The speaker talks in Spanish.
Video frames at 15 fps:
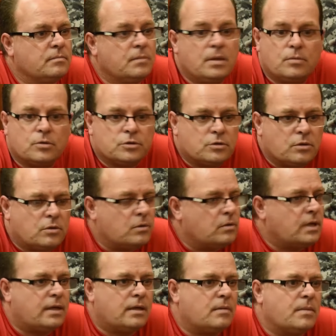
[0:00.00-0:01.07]
Vivo solo,
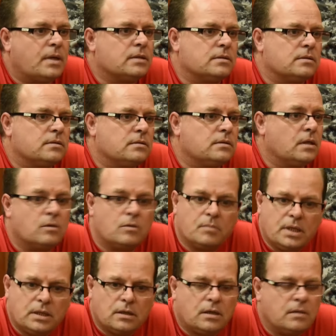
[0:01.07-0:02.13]
nada más. Tengo
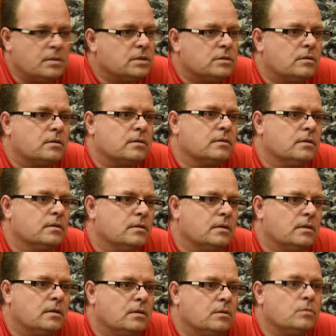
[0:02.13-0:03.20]
mi televisor,
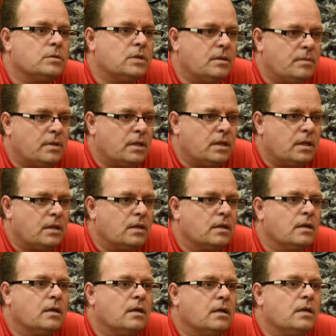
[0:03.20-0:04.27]
un
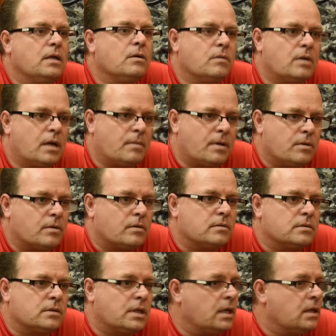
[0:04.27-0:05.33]
DVD, y un grabador,
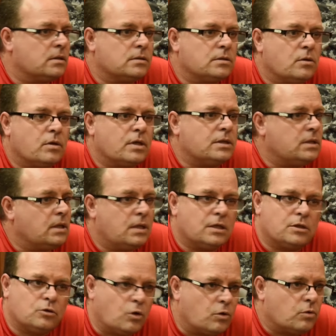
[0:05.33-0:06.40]
que es lo que tiene
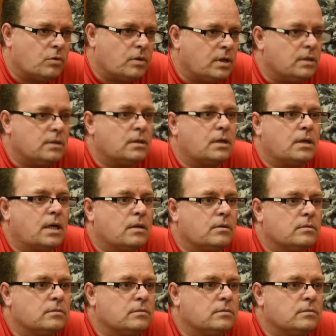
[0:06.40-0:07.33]
todo el internado.